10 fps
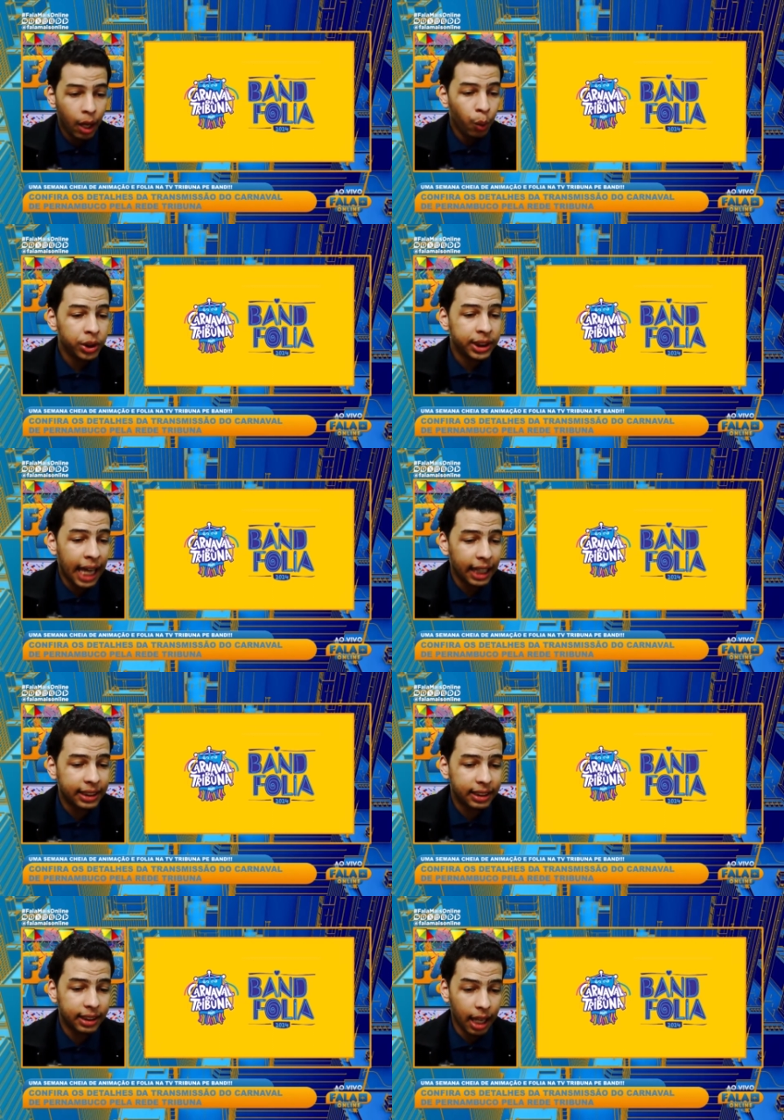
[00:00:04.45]
O start
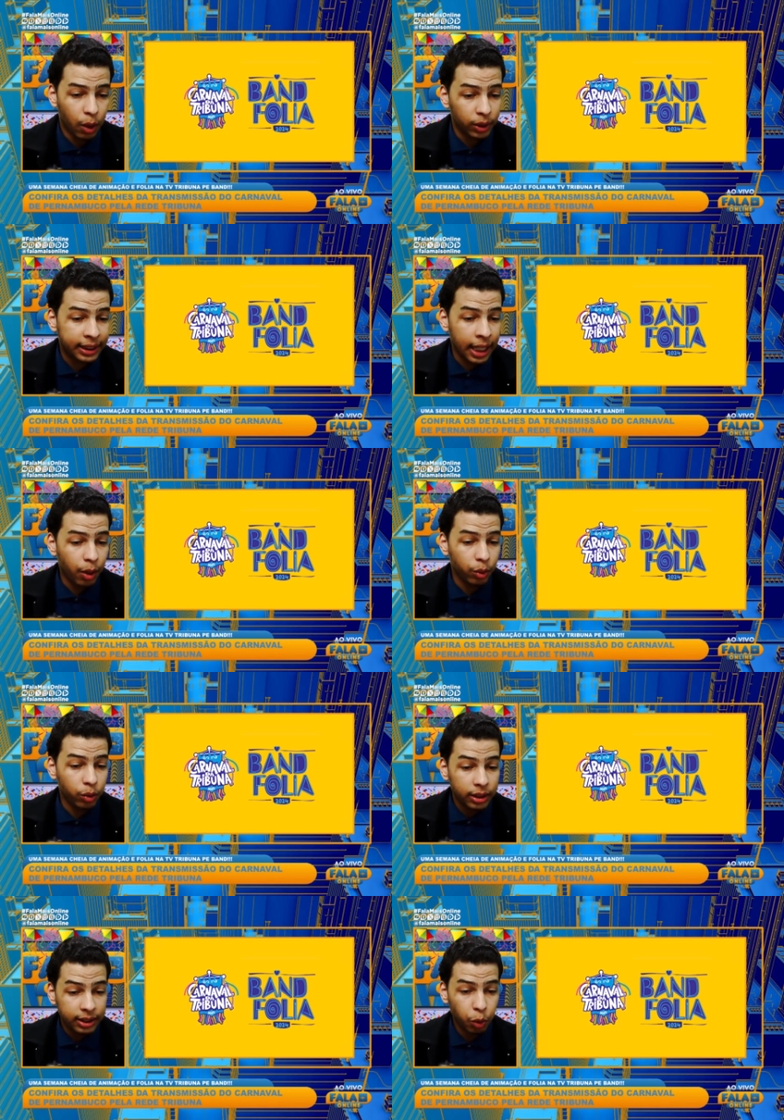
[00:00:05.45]
aconteceu
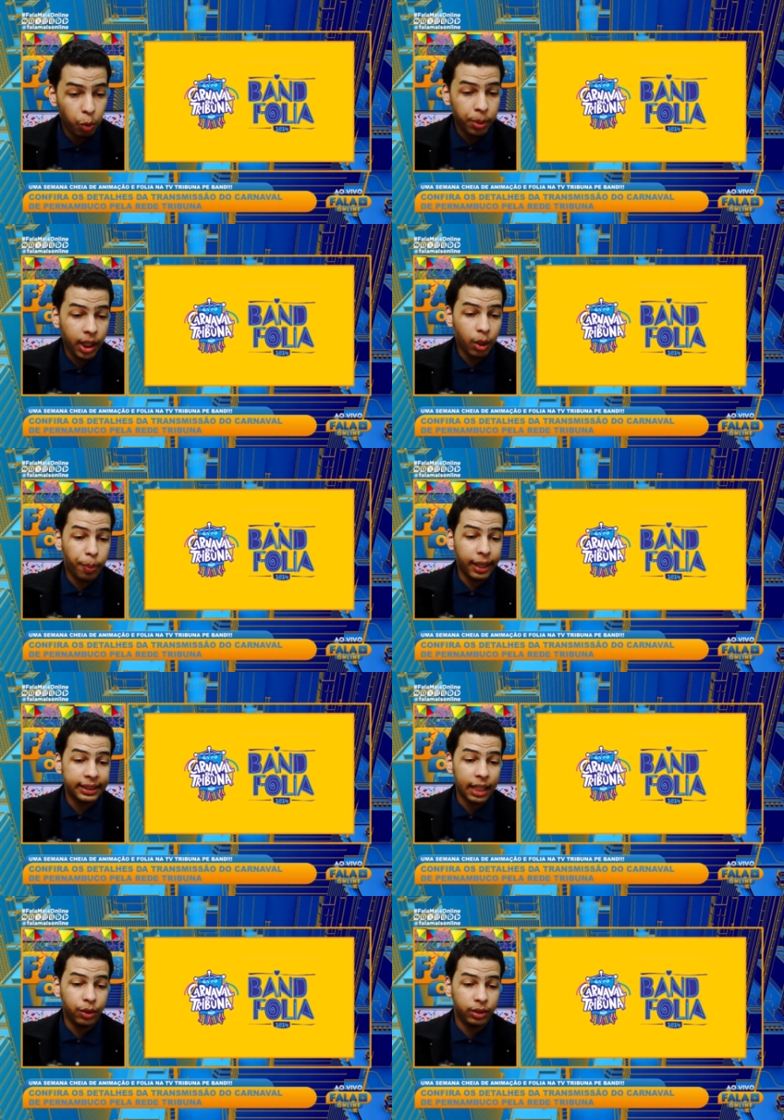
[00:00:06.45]
domingo
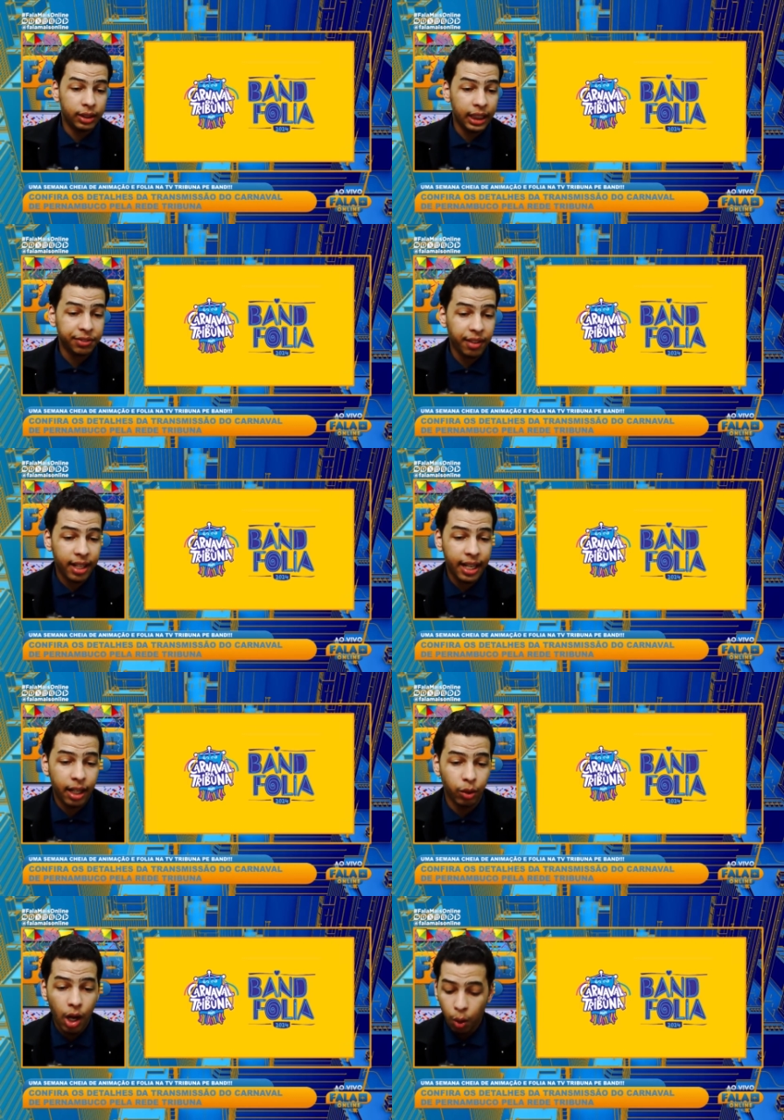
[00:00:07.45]
passado, 3 de
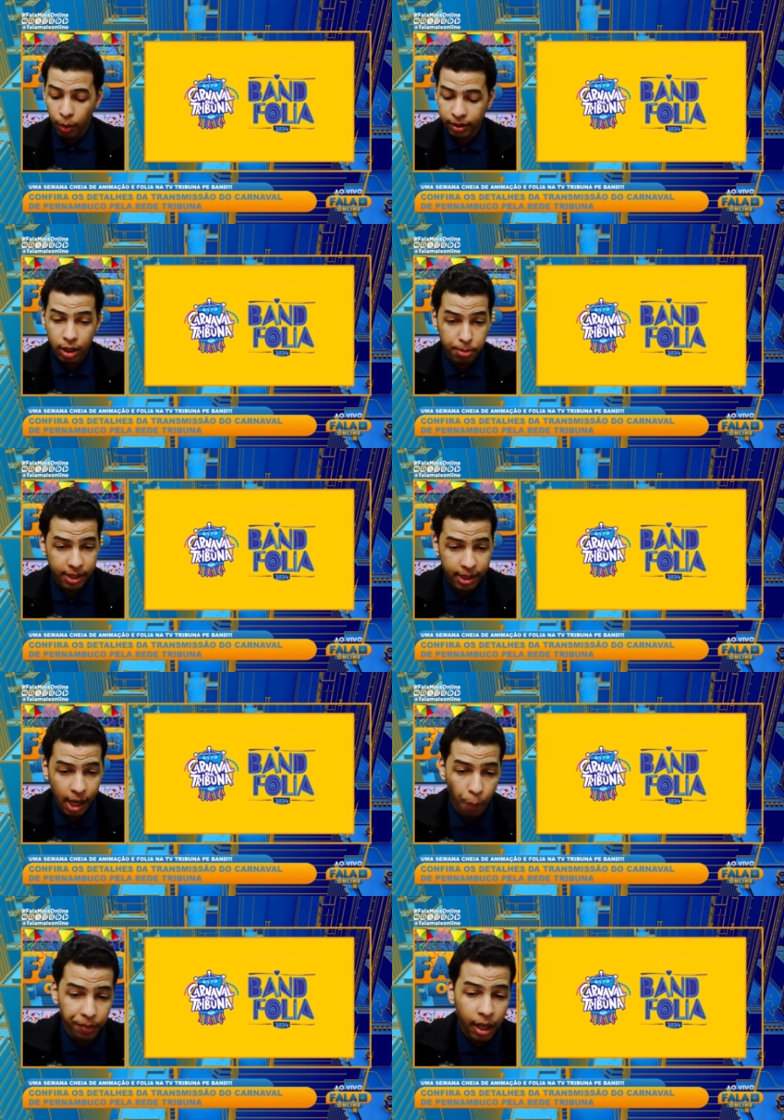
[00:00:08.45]
fevereiro, com a
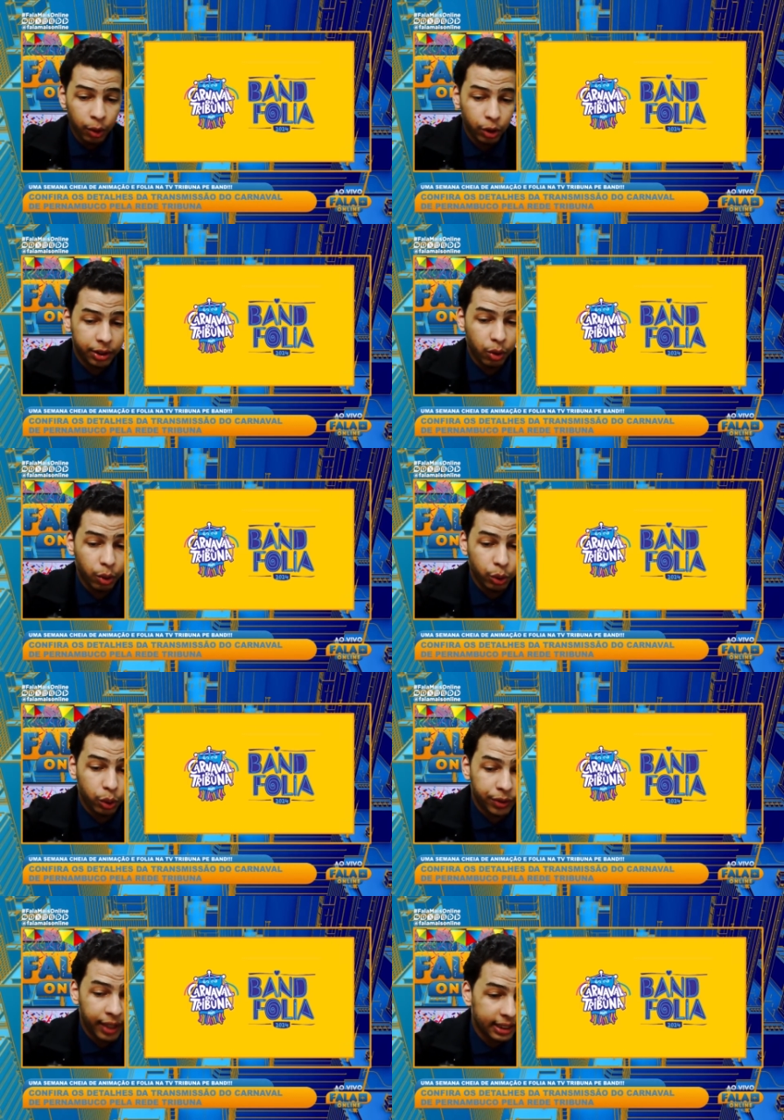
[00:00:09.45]
transmissão do, do,
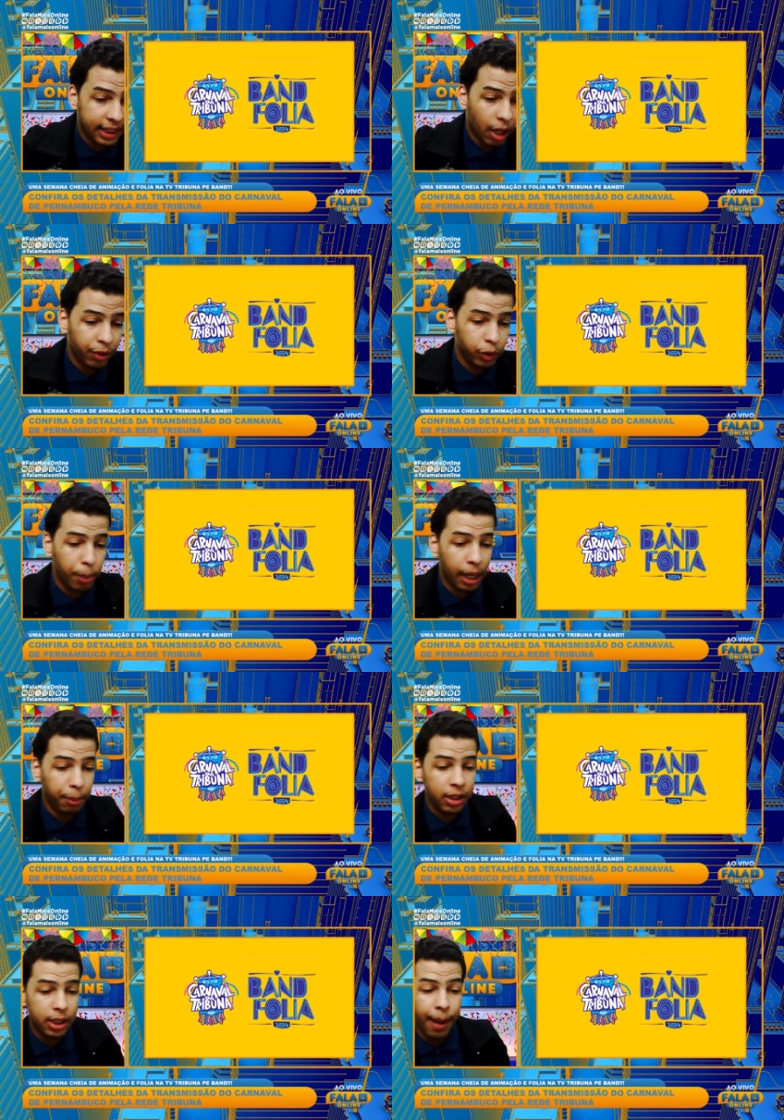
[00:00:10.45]
dos flashes ao vivo do
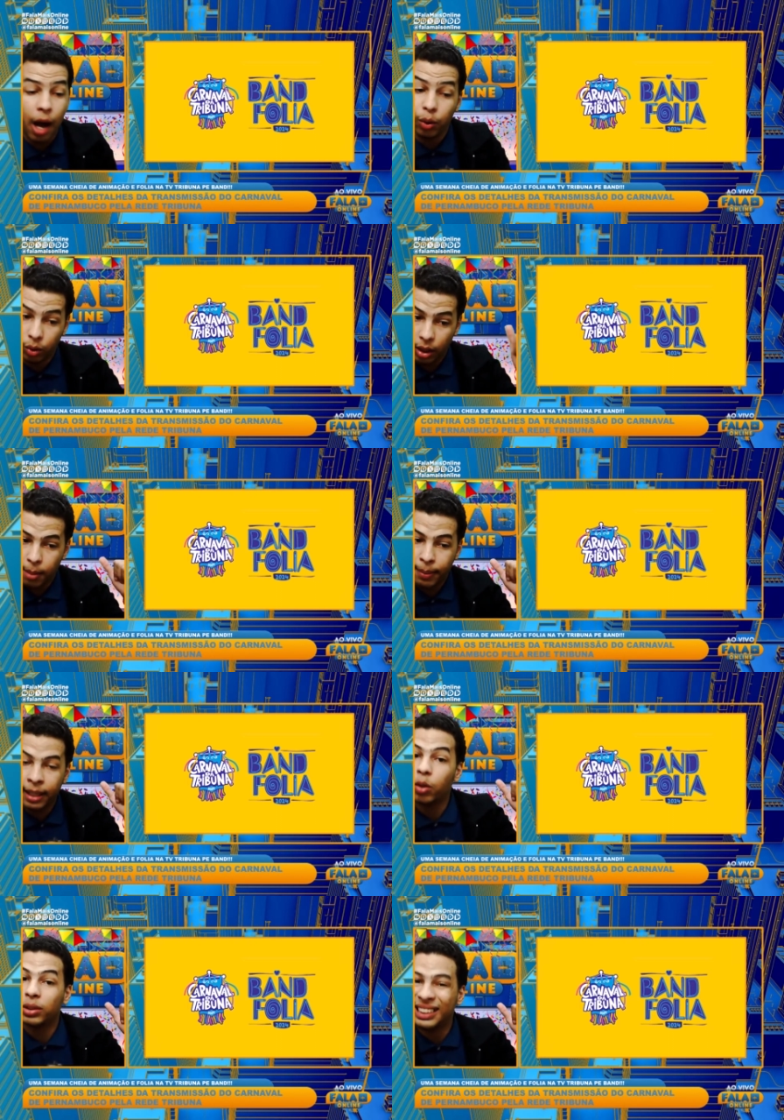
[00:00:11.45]
baile municipal.
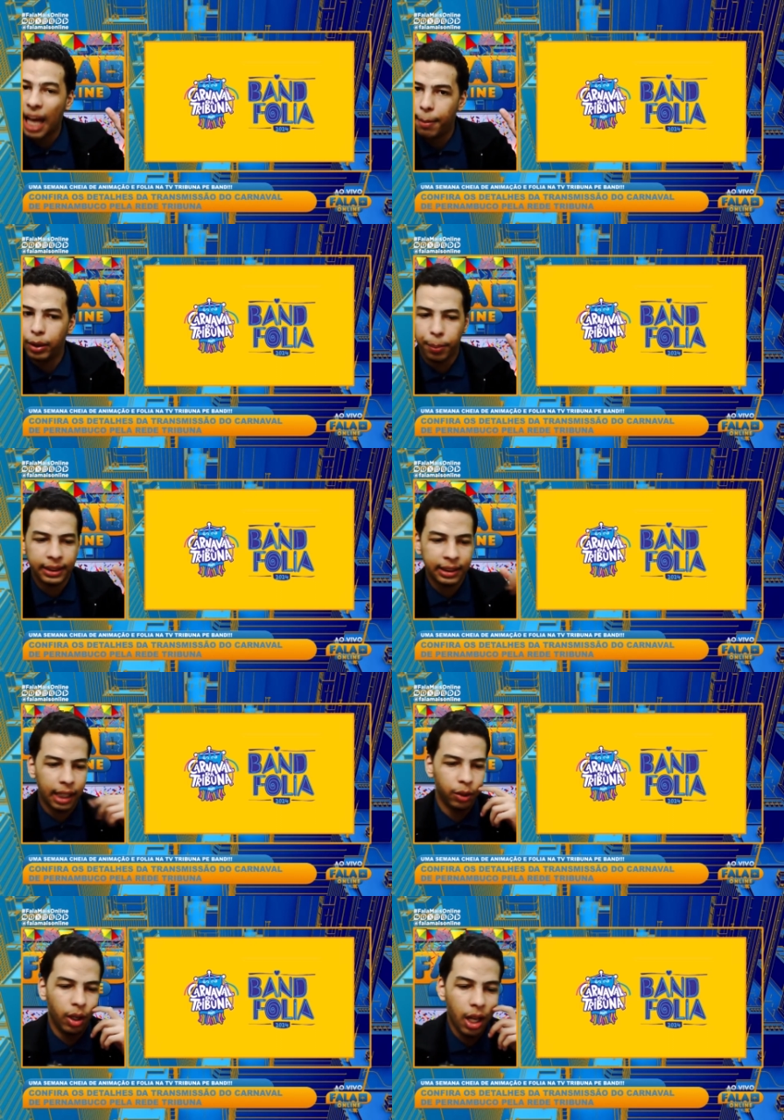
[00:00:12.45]
Perdão, sábado
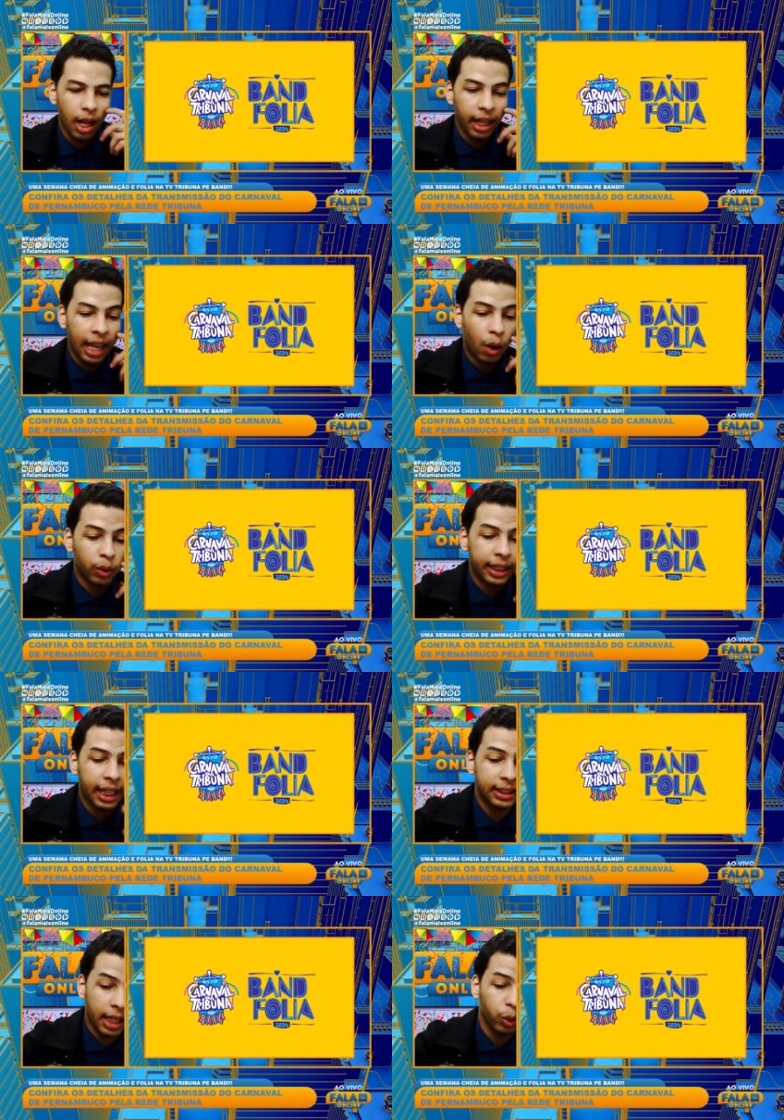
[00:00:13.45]
passado, que
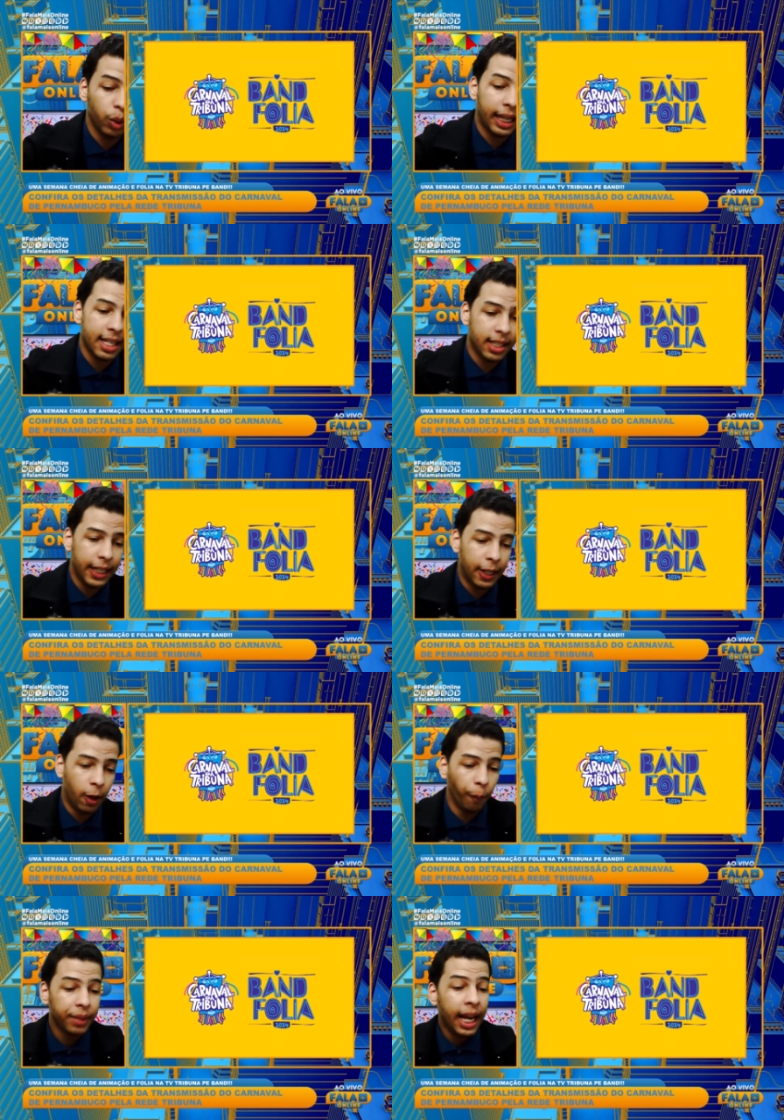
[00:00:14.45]
aconteceu no Classic
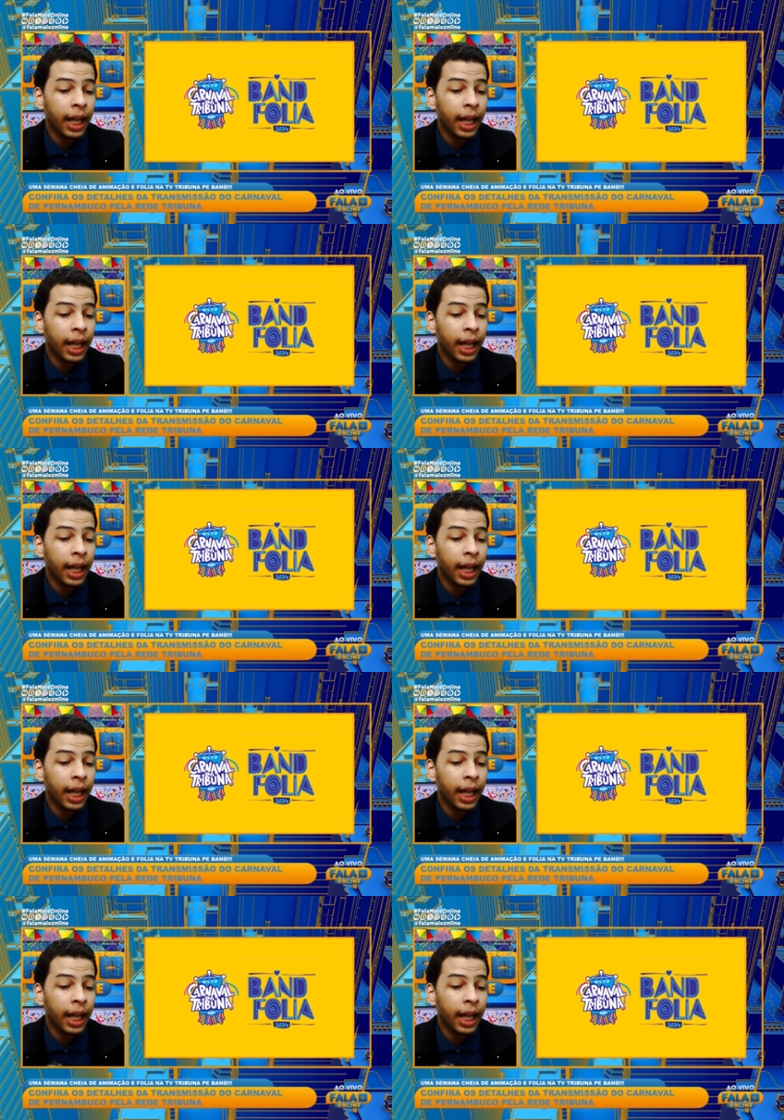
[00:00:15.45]
Hall.